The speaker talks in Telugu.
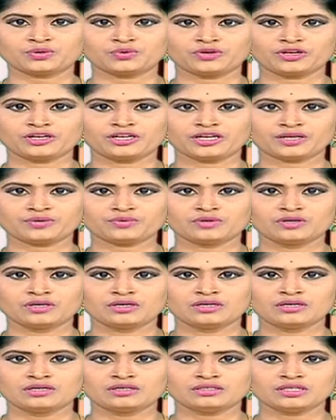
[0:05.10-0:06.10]
గురయ్యారు
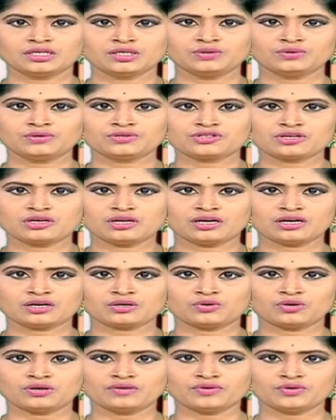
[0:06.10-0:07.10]
నెల్లూరు జిల్లా
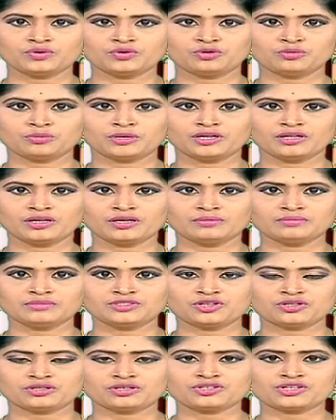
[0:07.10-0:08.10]
కొడవలూరు మండలం
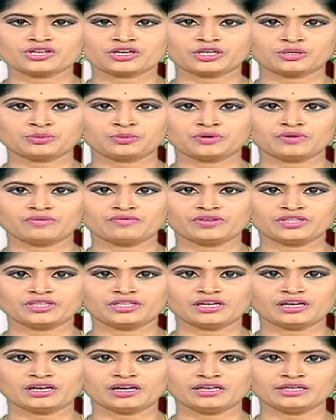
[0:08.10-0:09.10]
చంద్రశేఖరపురం
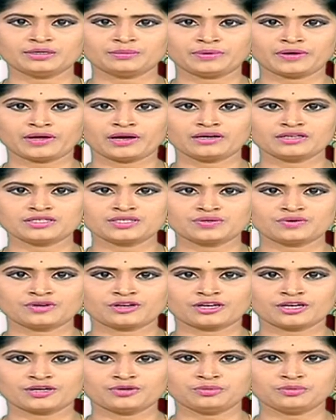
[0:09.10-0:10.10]
వద్ద ఆయన ప్రయాణిస్తున్న
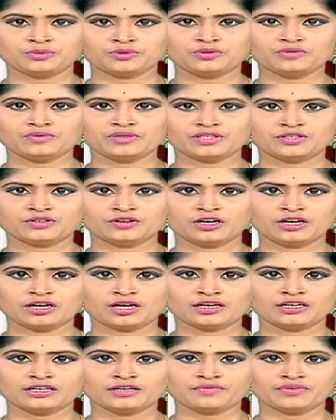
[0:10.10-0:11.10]
కారు ముందు వెళ్తున్న
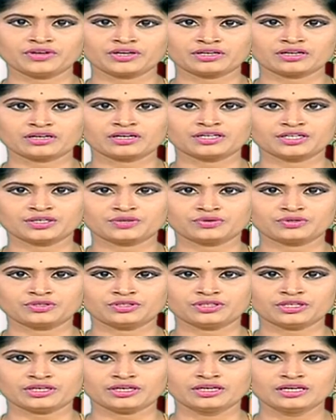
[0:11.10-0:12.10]
లారీని వేగంగా
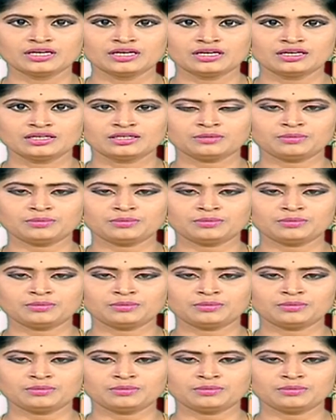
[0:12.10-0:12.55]
కొట్టింది ఈ